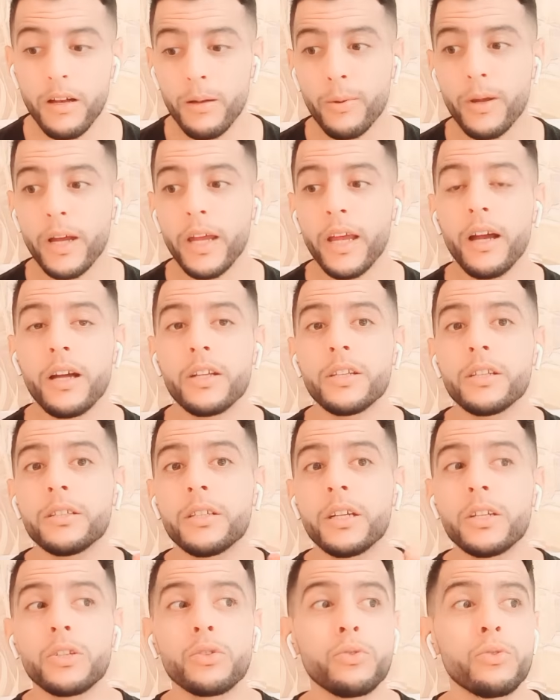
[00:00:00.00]
البقيقه
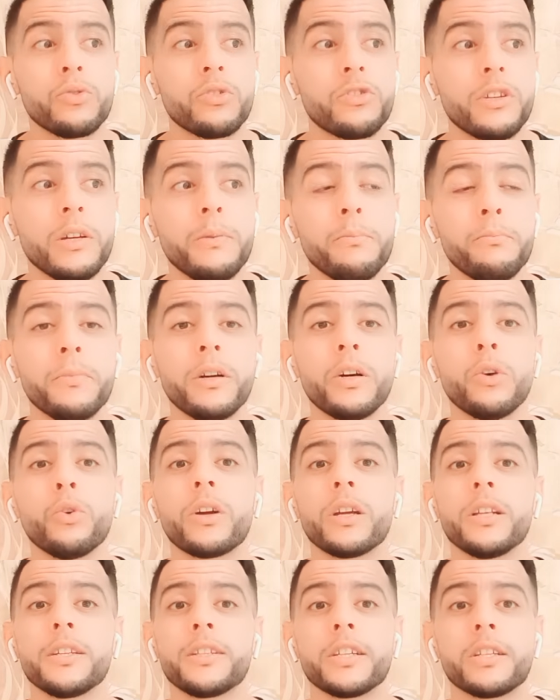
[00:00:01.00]
تقدر تكون تما
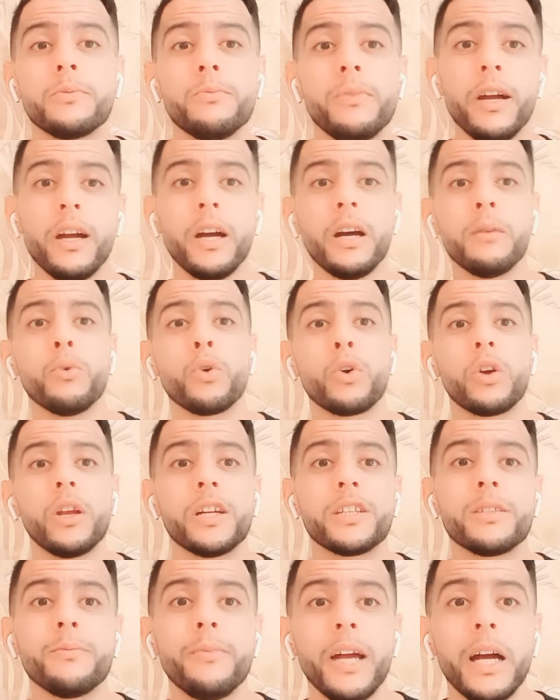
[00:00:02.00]
وجلست معاهم
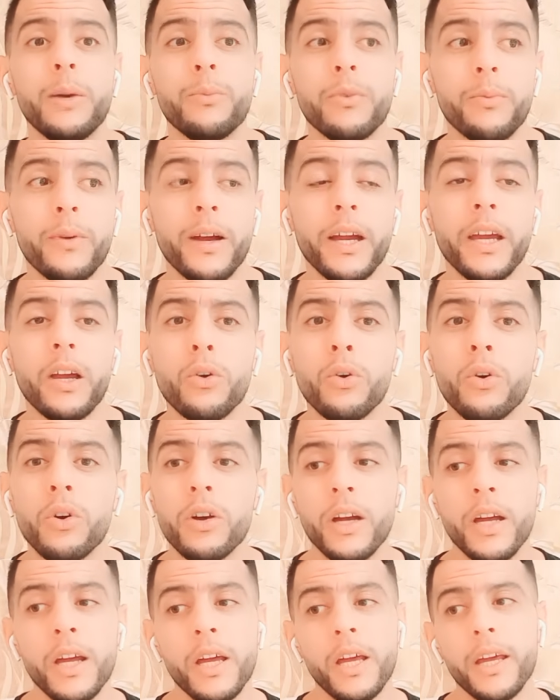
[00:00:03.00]
وكلات معاهم البقيقه
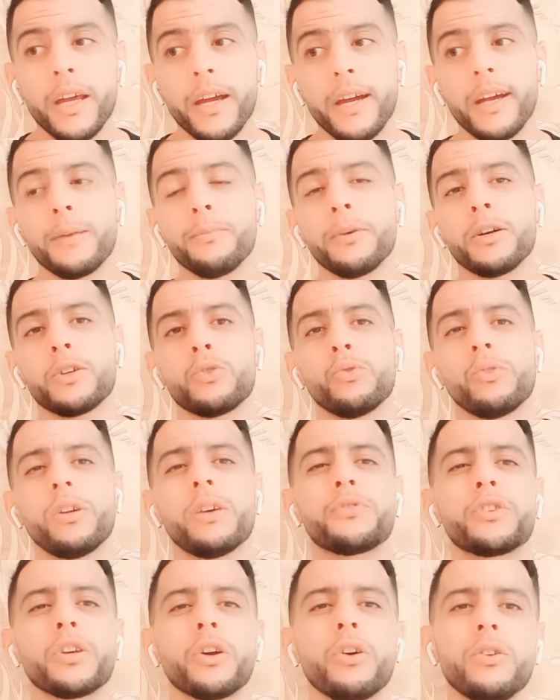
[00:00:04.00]
غير
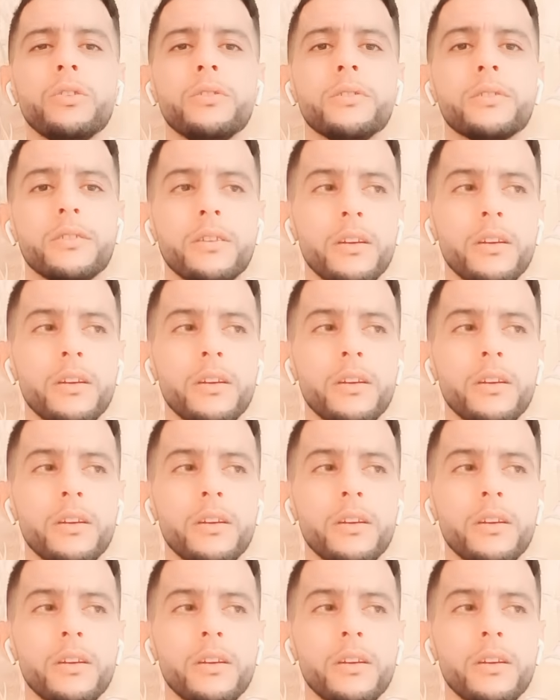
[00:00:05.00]
مخزونه في شي قنت